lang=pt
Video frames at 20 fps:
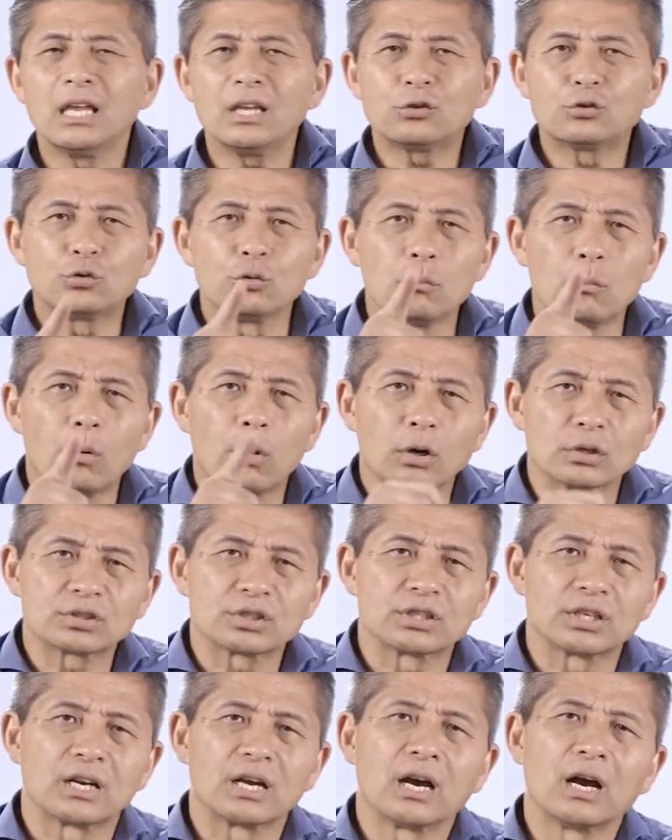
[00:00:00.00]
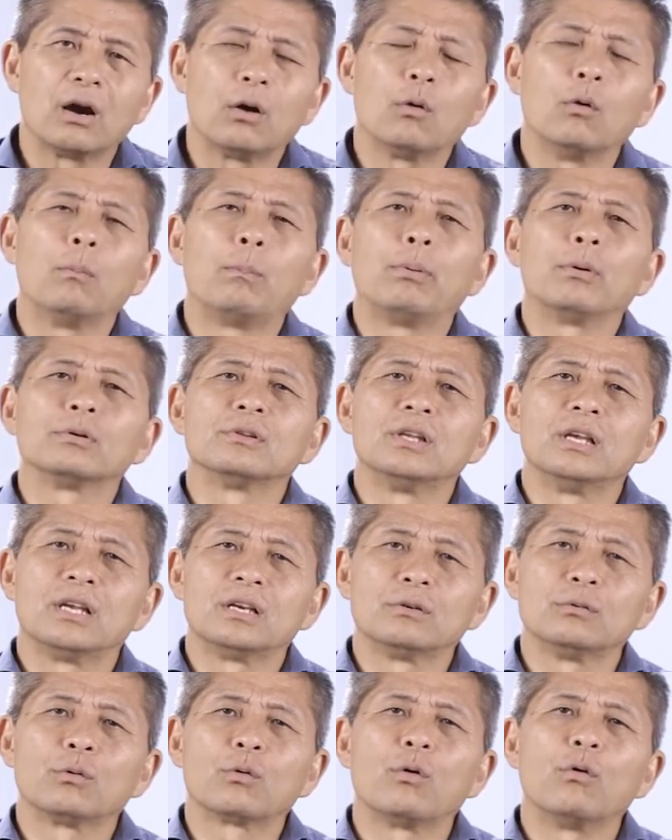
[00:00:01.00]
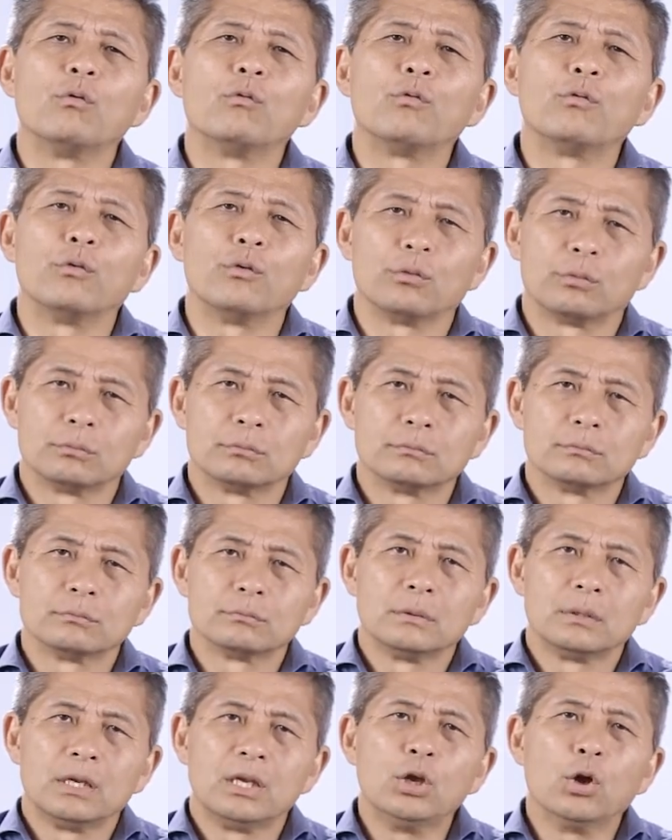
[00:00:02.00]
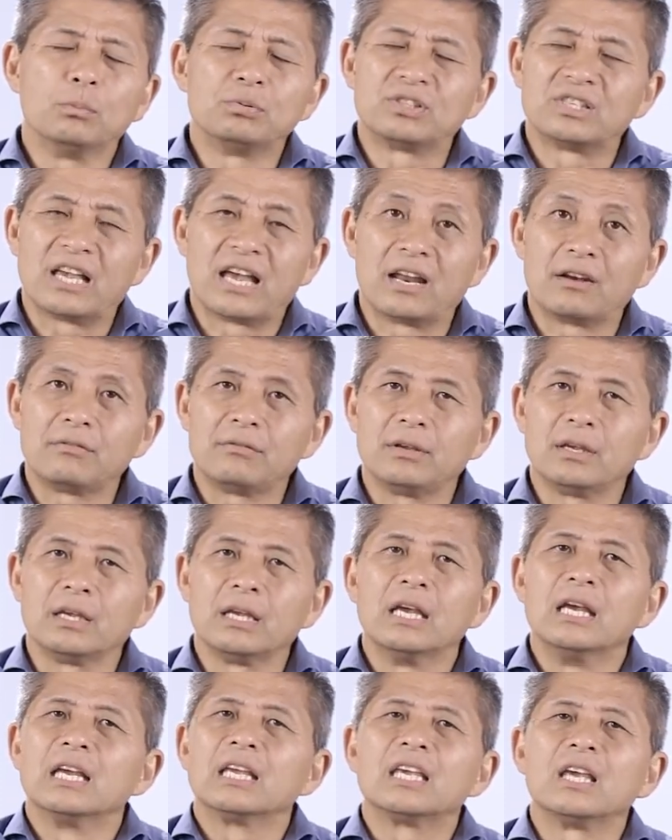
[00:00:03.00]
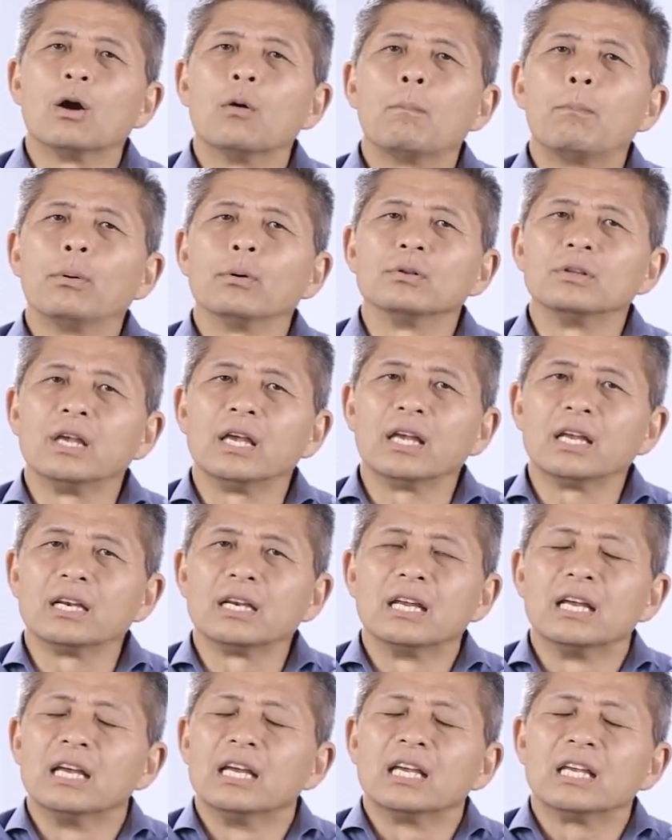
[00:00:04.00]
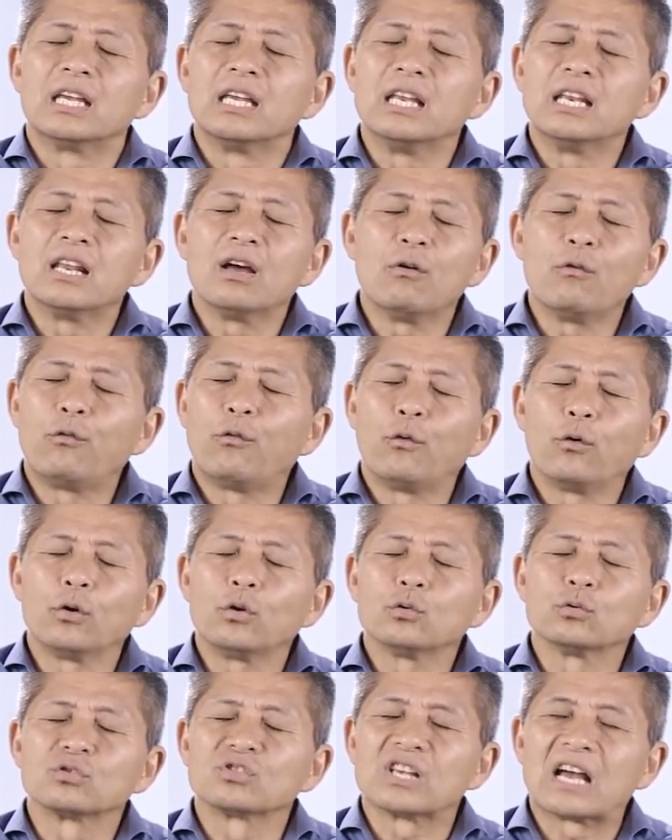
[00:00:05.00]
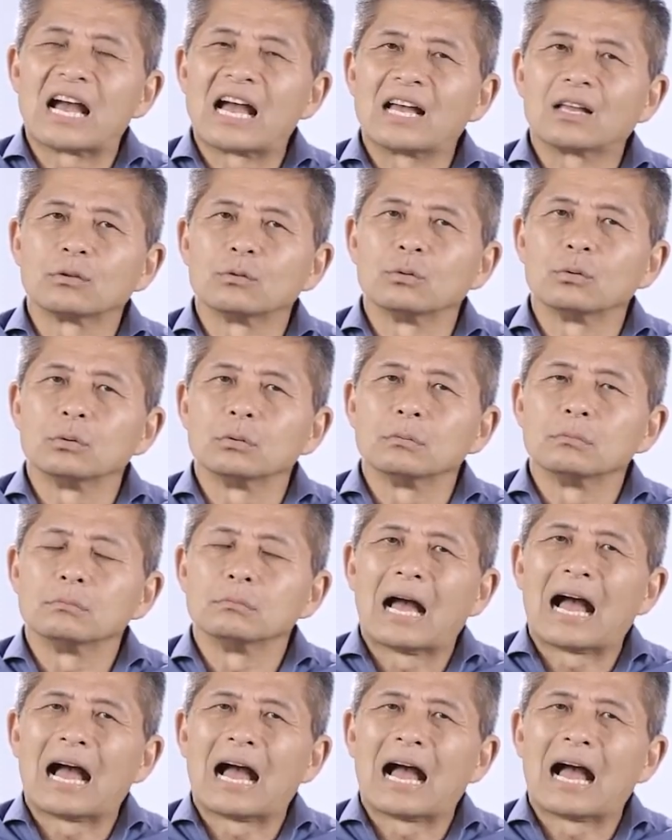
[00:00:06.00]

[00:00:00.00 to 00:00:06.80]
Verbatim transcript: Isso mostra o poder do Kung Fu. E observe que é um poder que não foi usado